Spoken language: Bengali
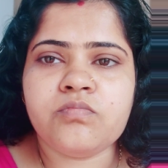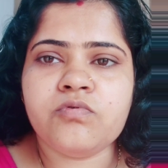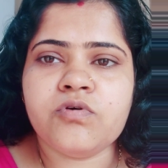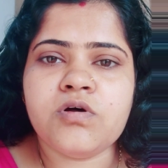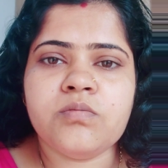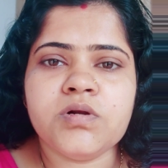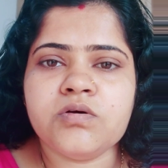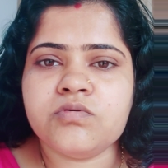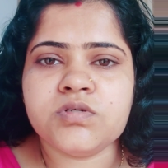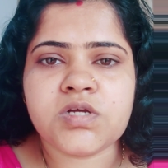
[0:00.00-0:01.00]
পুরো ডবল
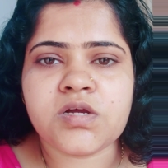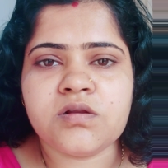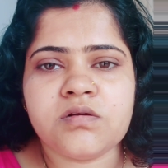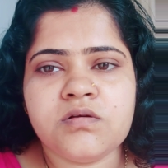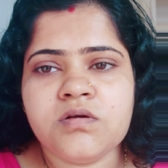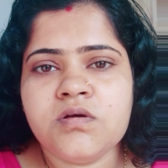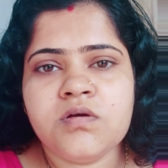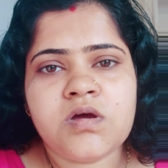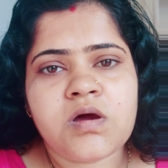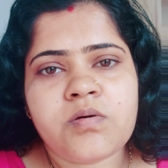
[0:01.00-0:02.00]
করে চাইলেন
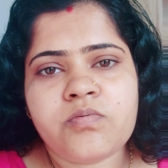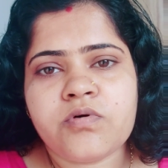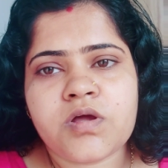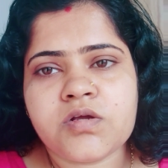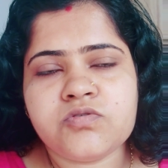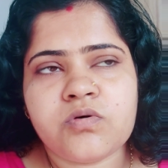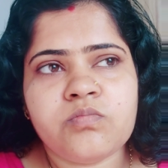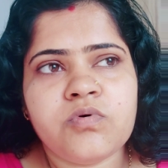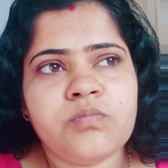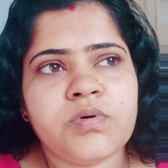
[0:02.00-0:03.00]
আমার পক্ষে আর
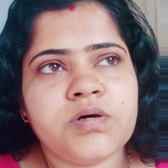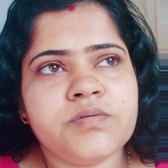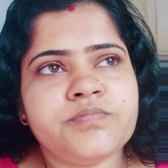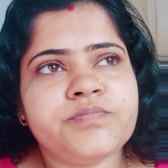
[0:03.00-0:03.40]
সম্ভব না